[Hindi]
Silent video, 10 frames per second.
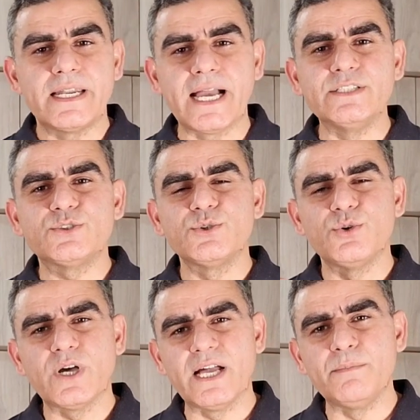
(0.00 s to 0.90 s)
250 सौ
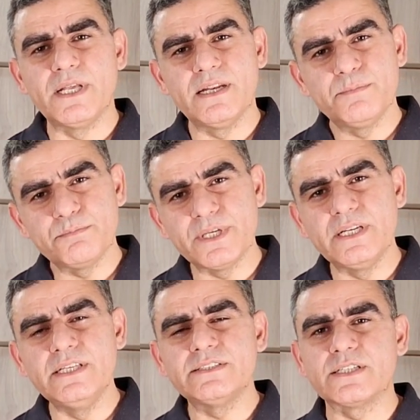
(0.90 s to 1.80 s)

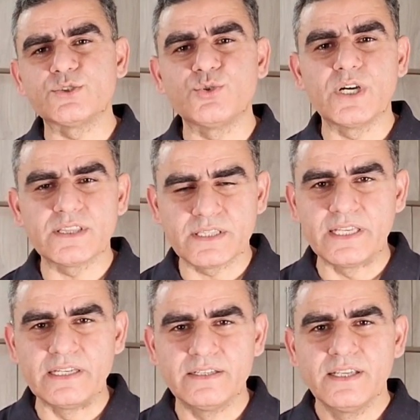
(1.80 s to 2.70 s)
पीली सरसों का
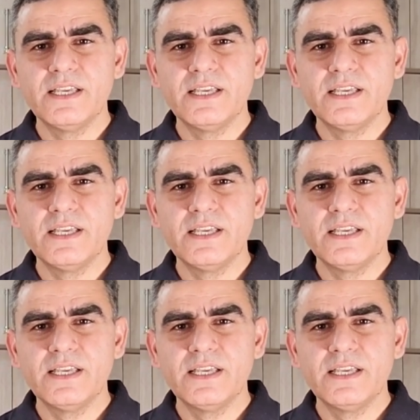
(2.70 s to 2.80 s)
तेल